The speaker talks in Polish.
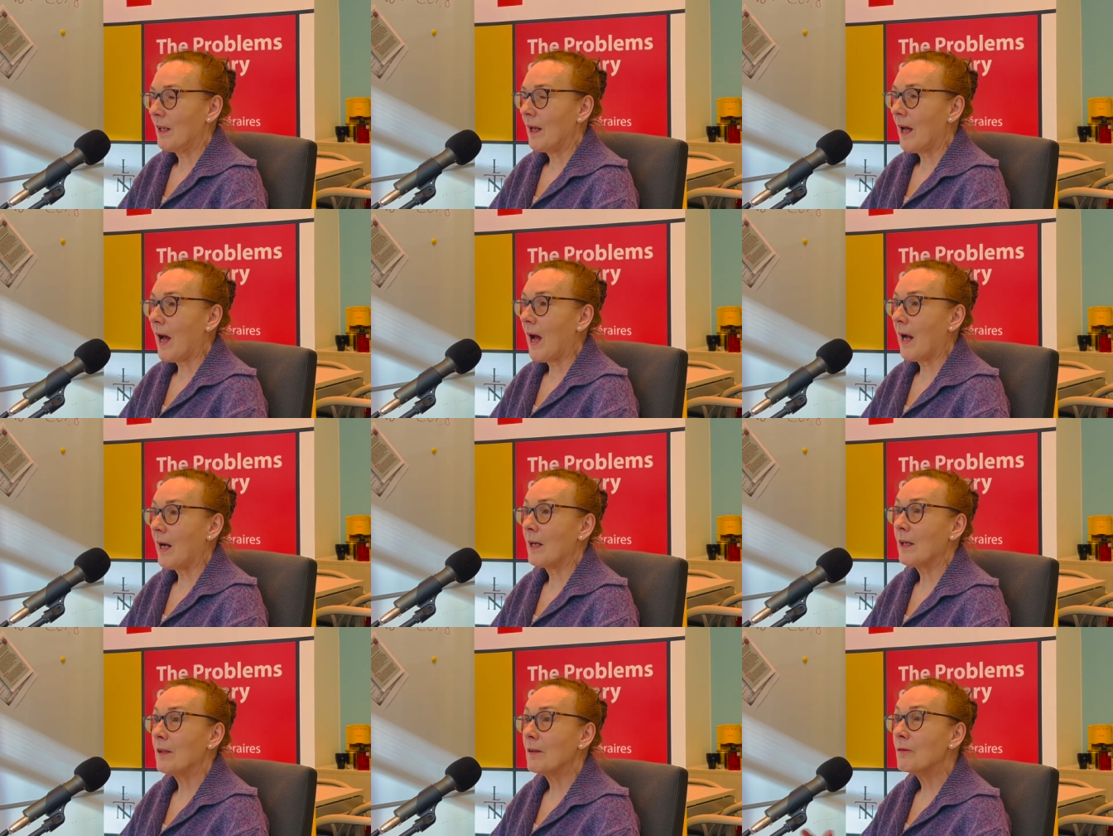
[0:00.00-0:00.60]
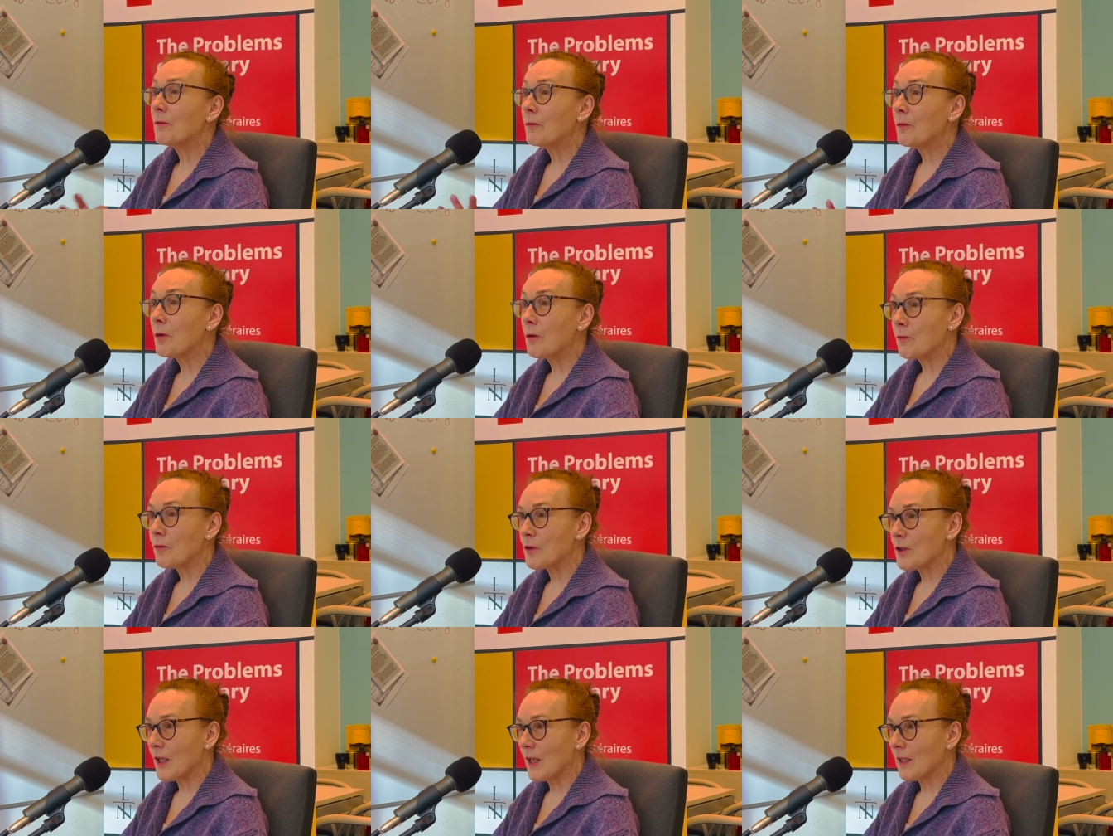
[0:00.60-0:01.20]
Ale
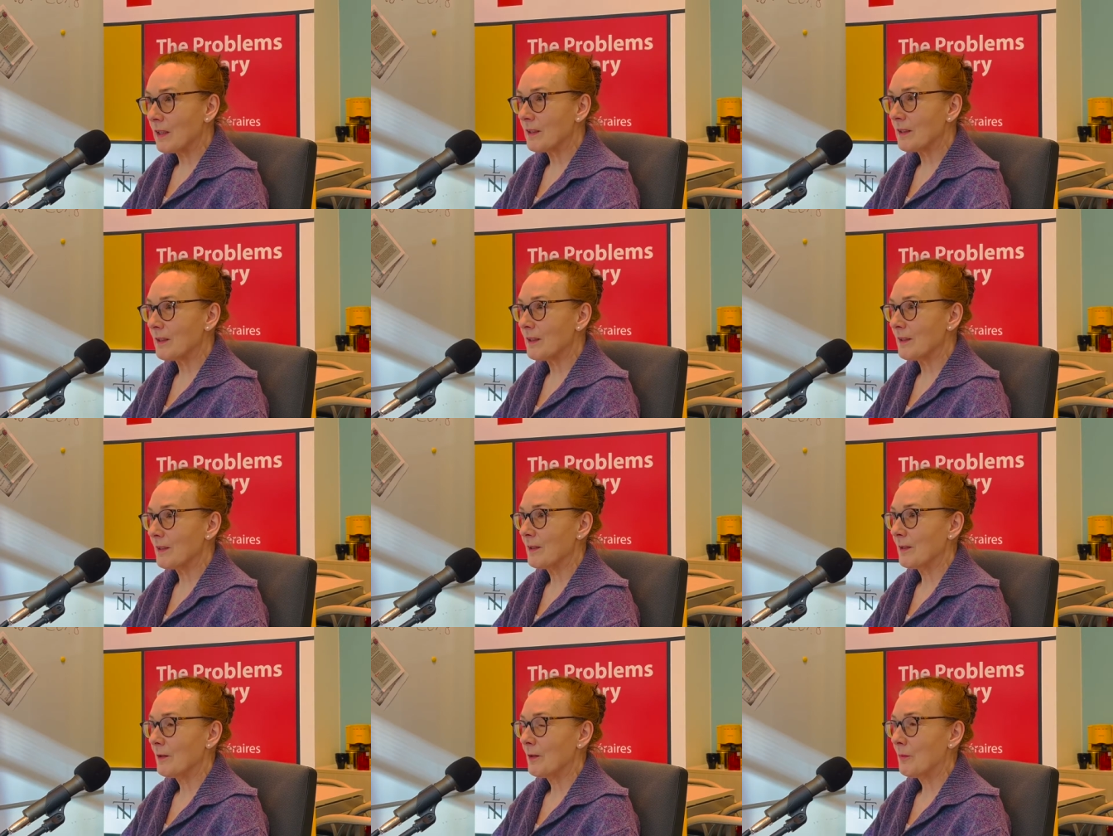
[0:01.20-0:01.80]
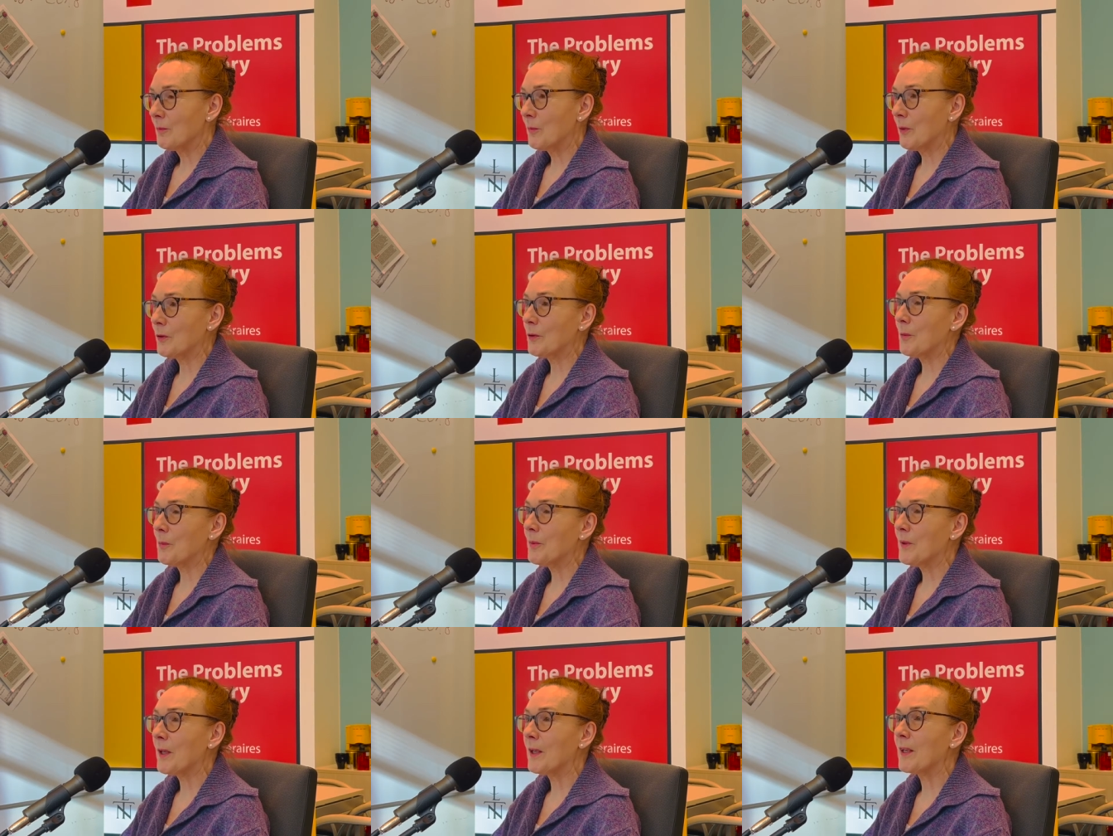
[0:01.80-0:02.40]
wówczas pod
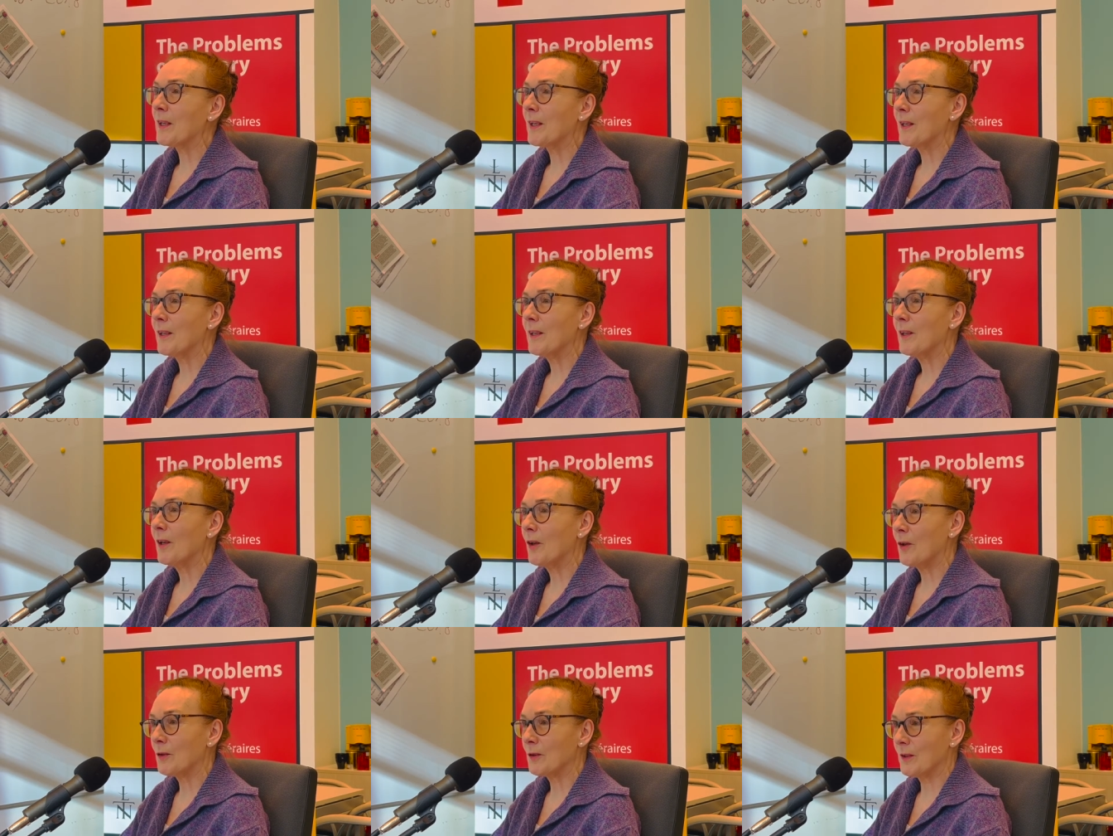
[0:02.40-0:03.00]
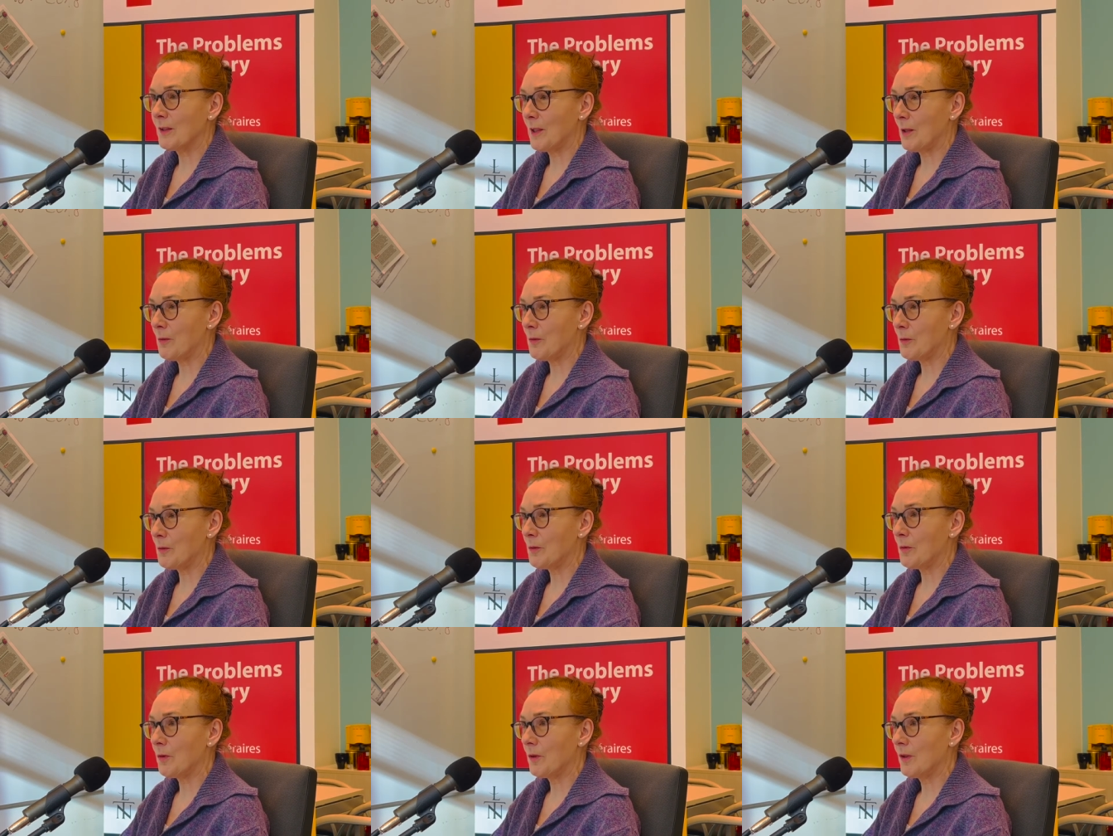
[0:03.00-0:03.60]
opiekę
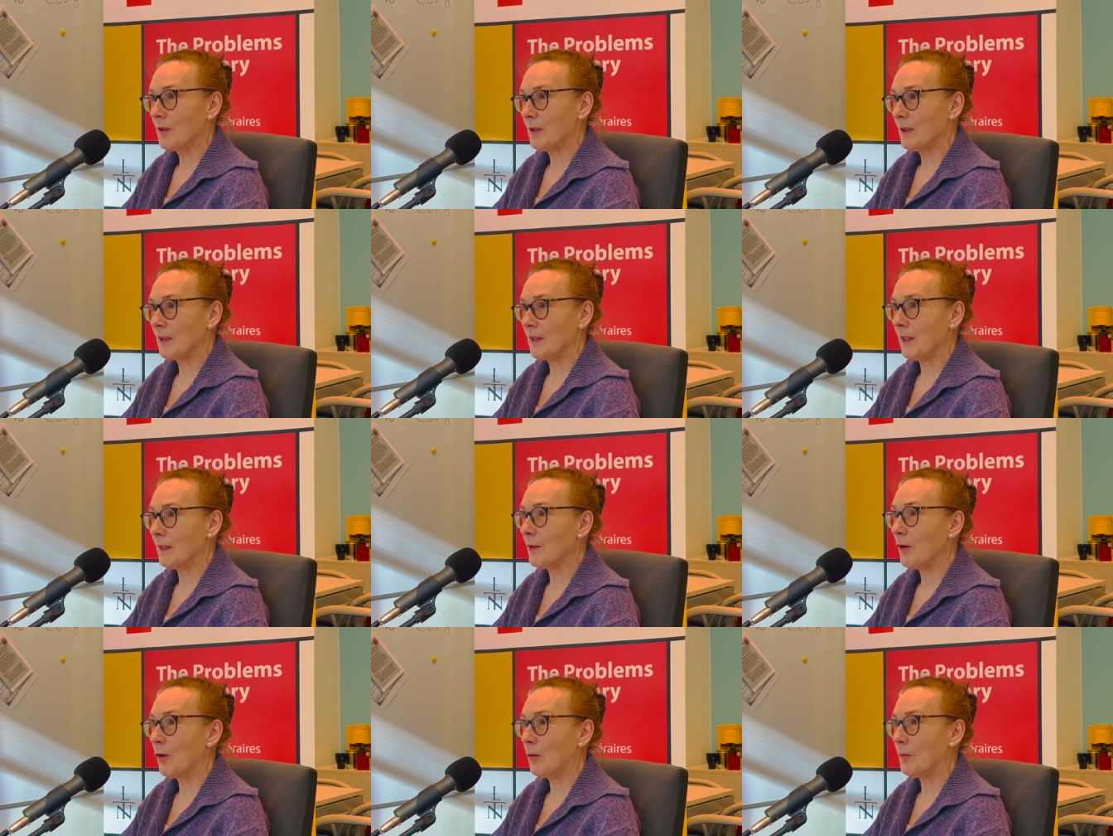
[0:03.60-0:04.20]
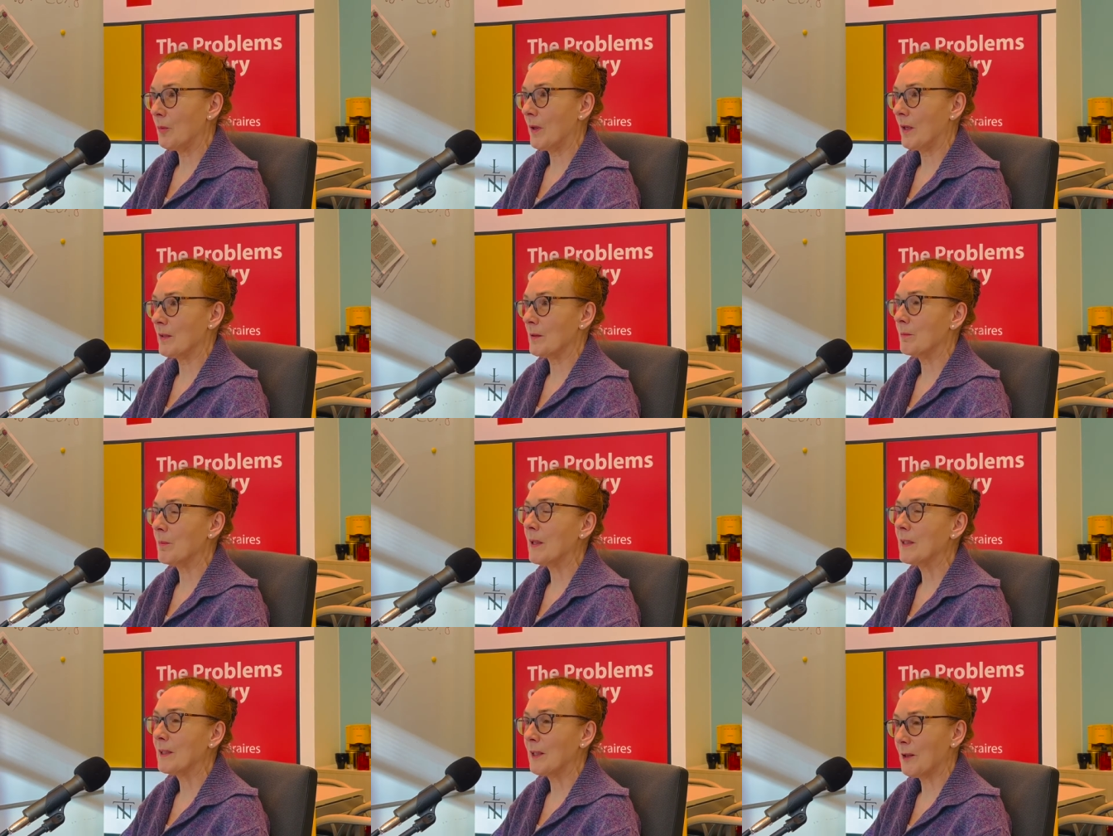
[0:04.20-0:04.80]
oddał ten obraz
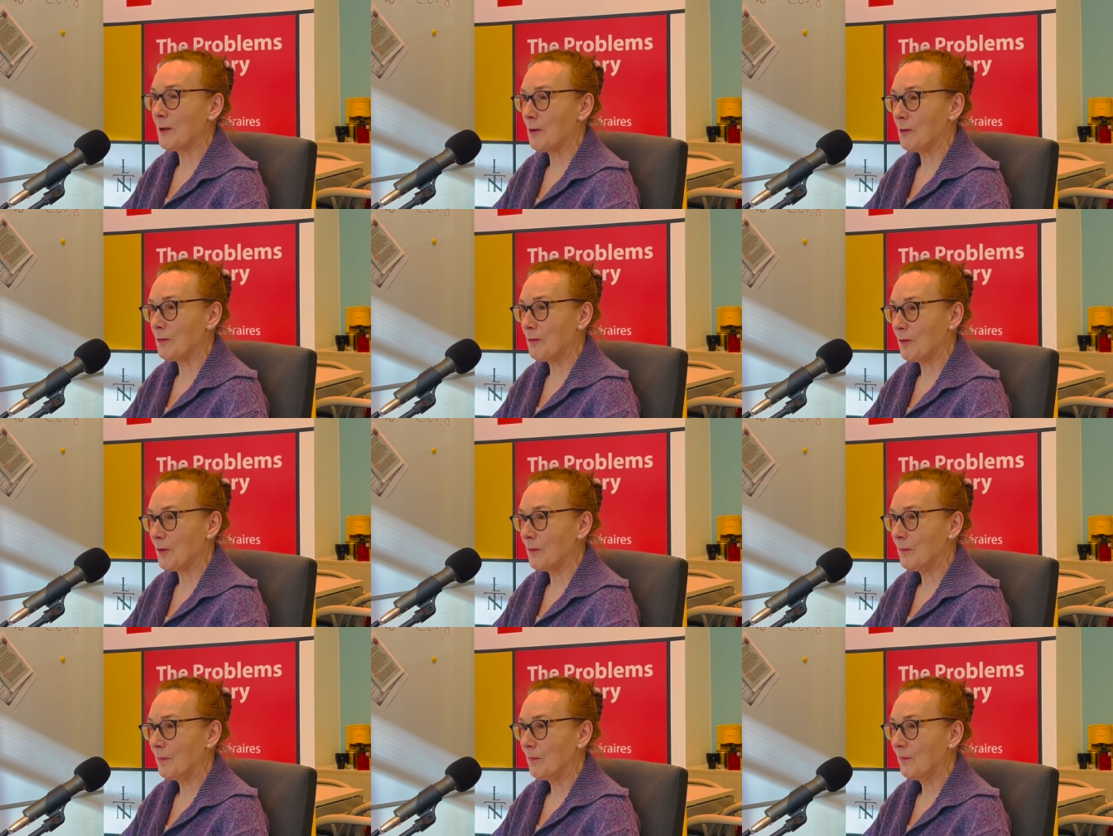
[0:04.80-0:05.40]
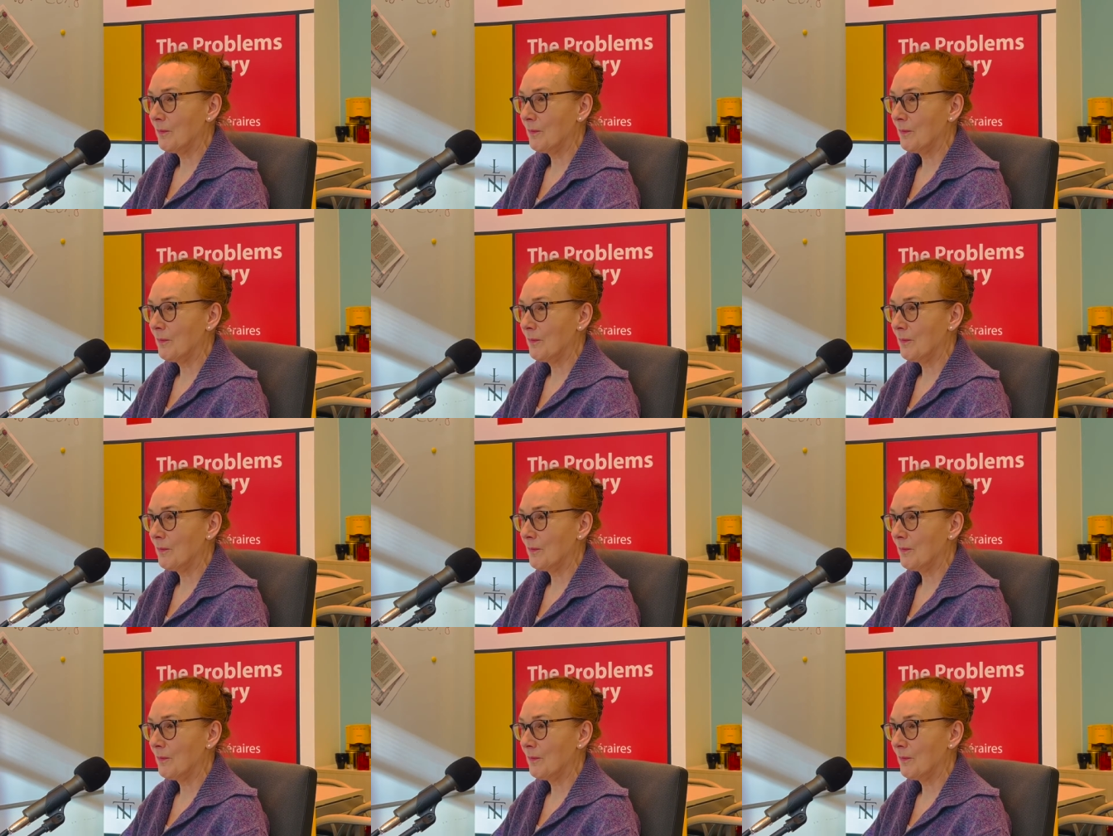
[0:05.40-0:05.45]
Batajowi